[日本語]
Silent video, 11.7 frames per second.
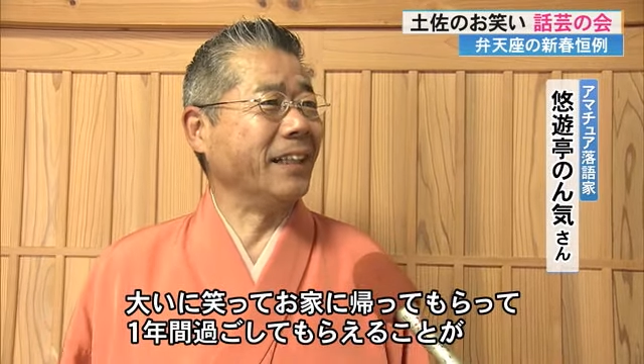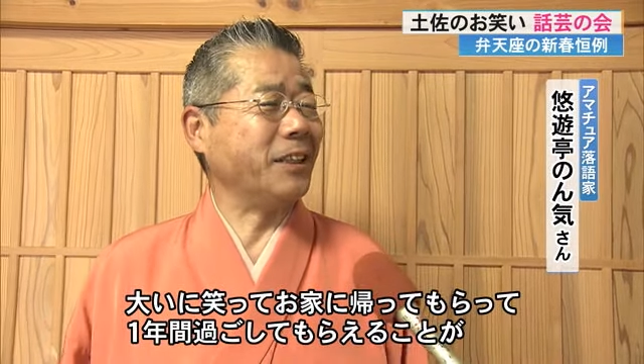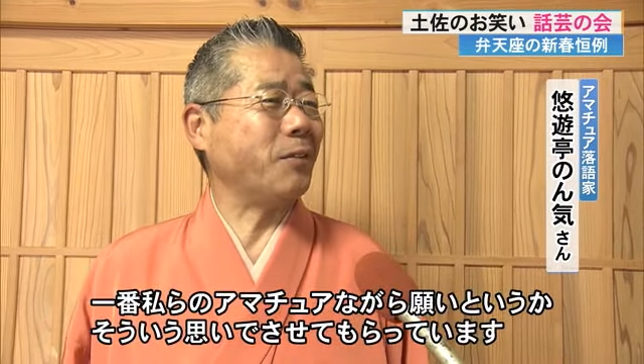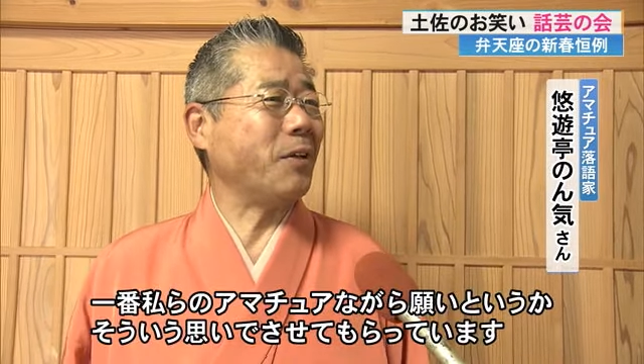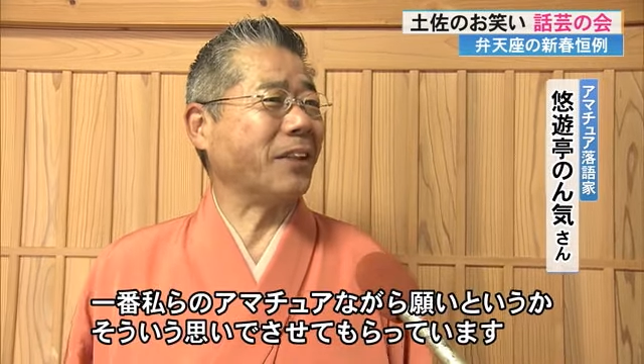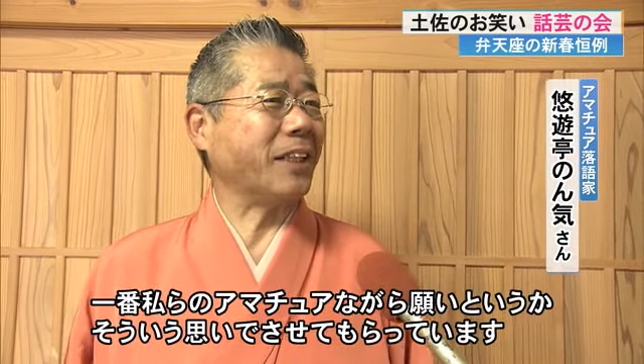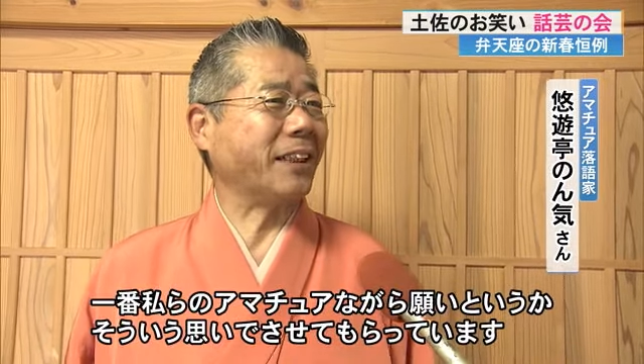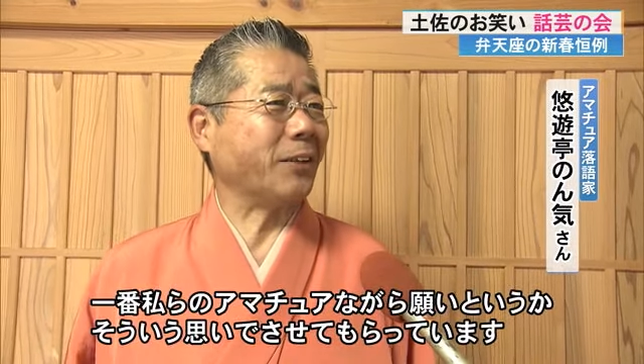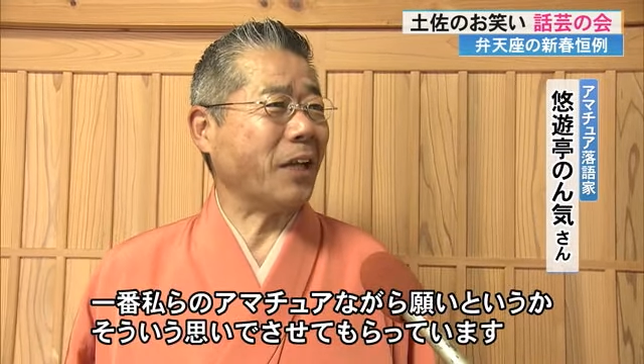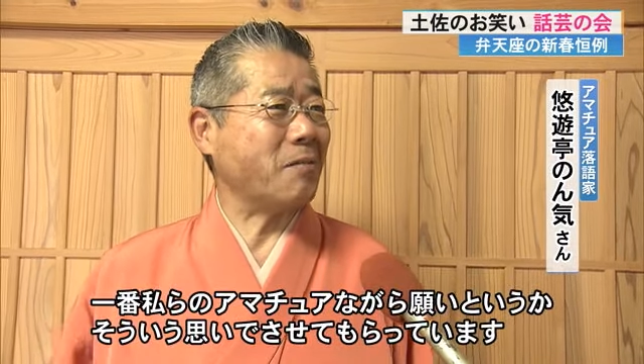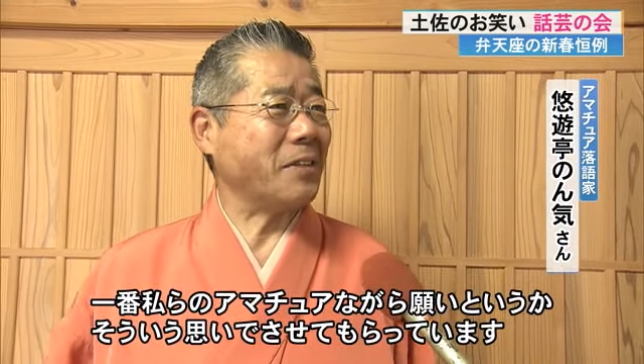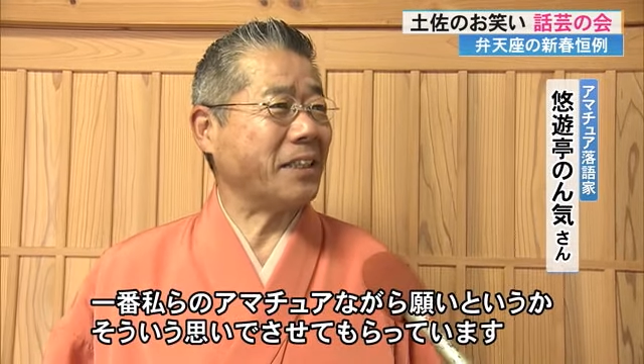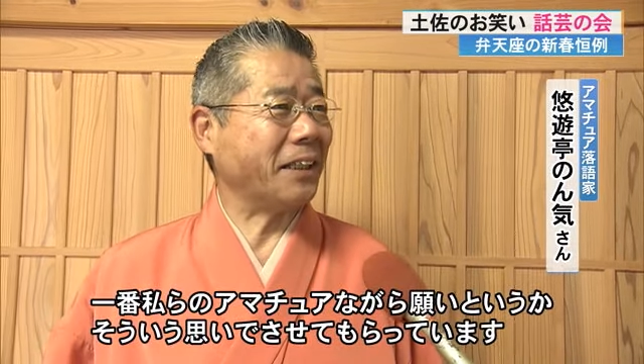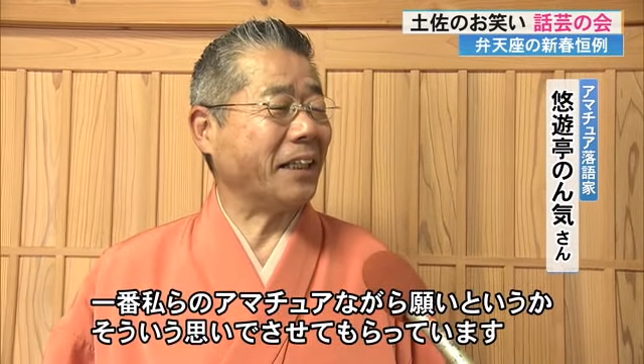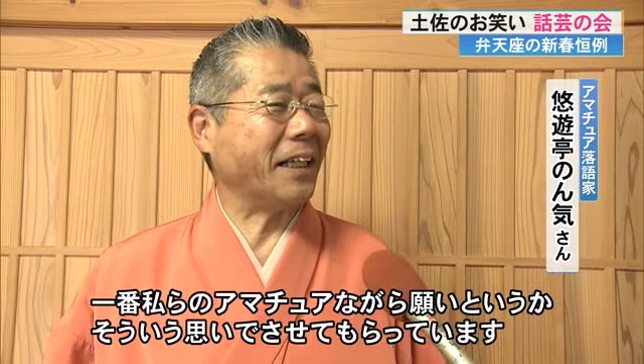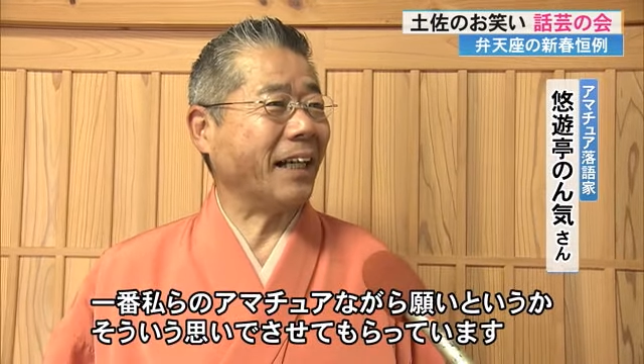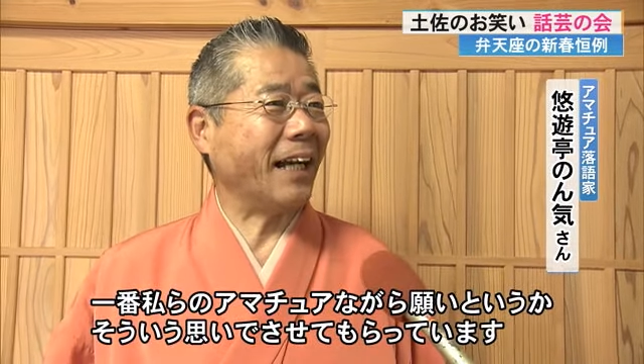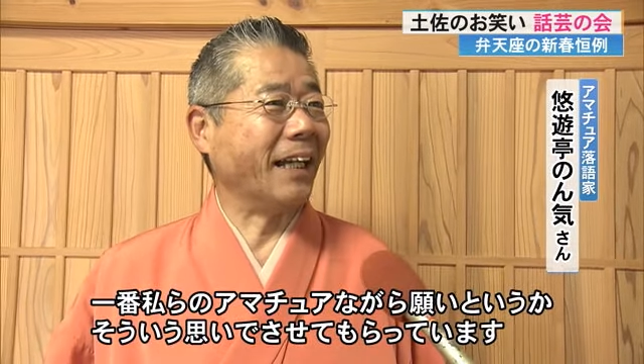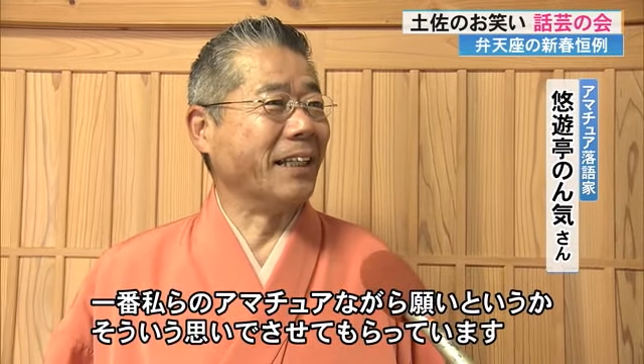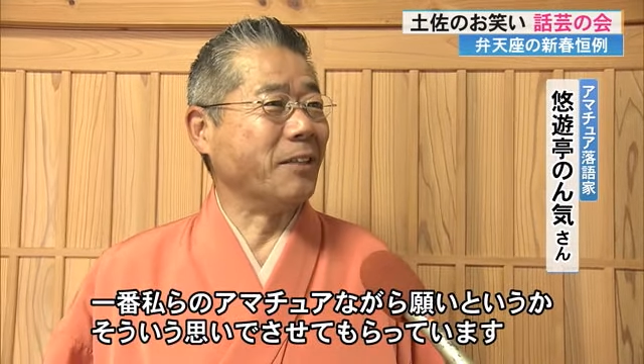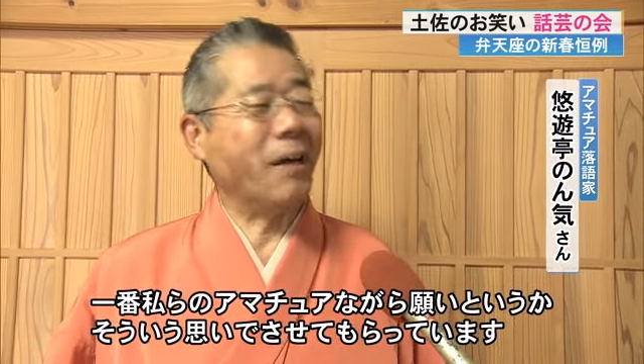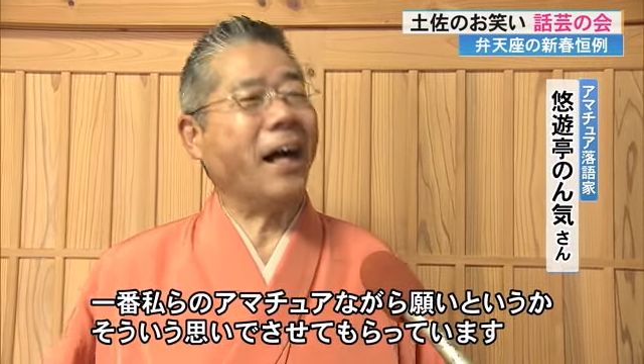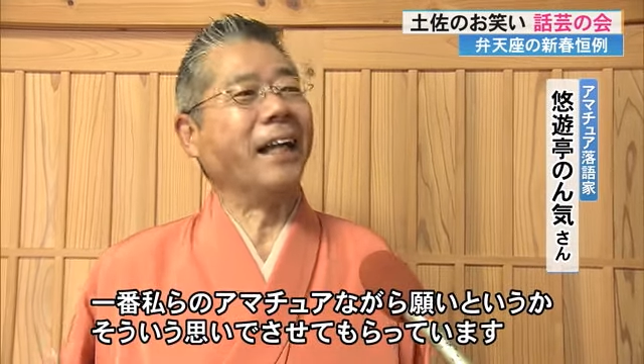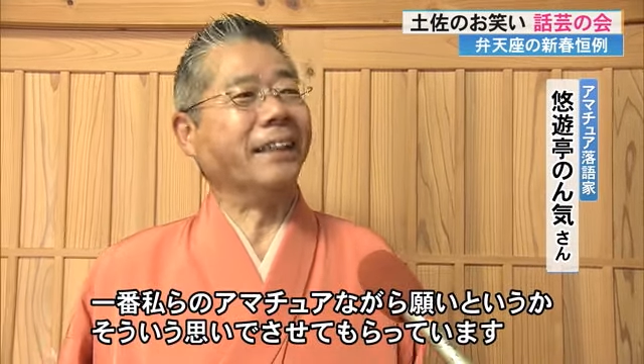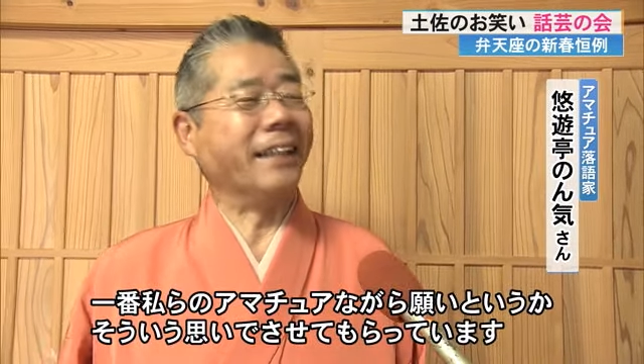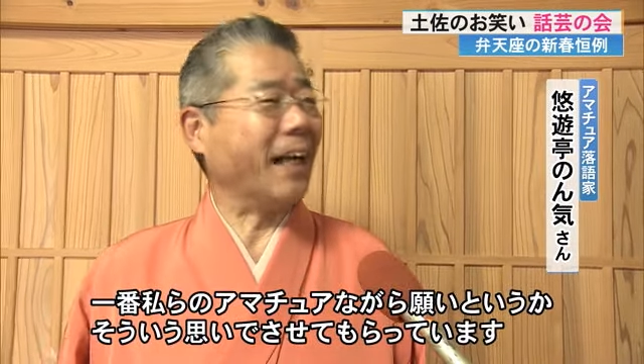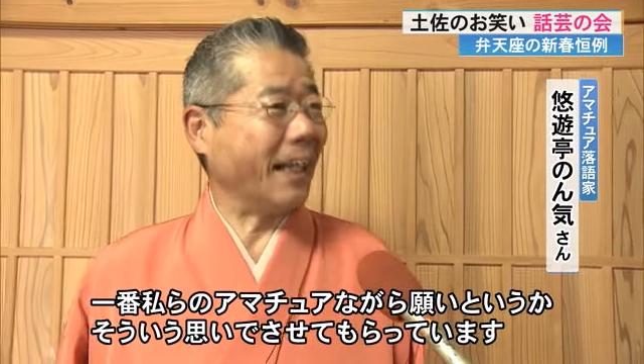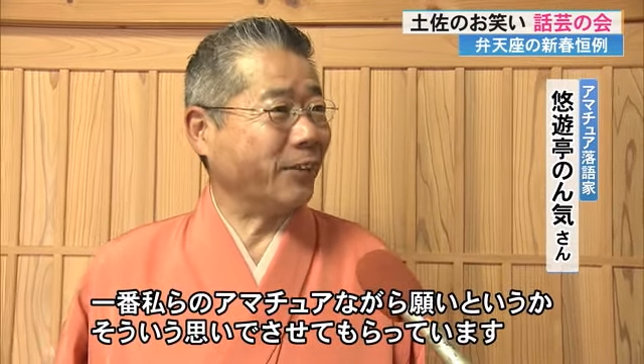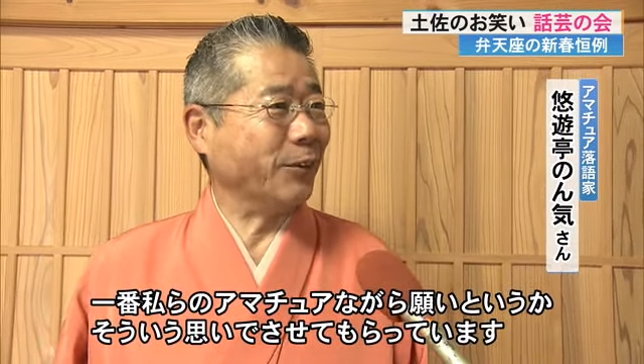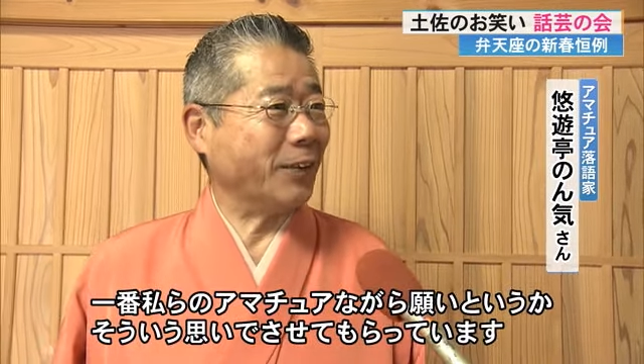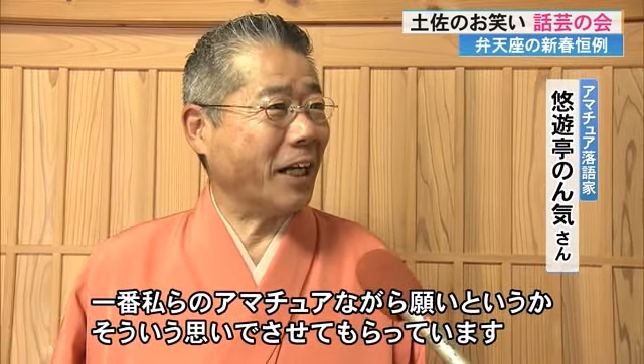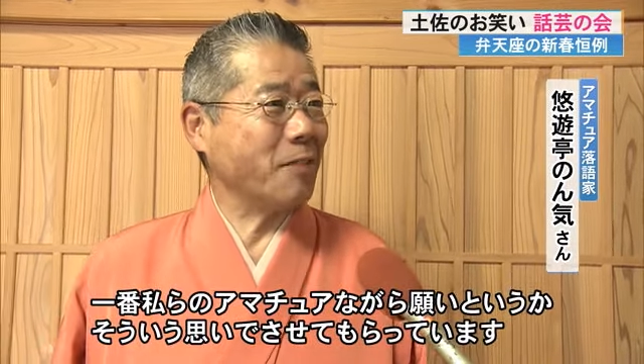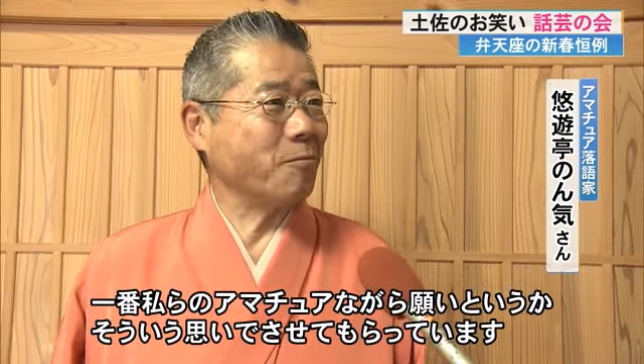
一番私らのアマチュアながら、まあ、願いというか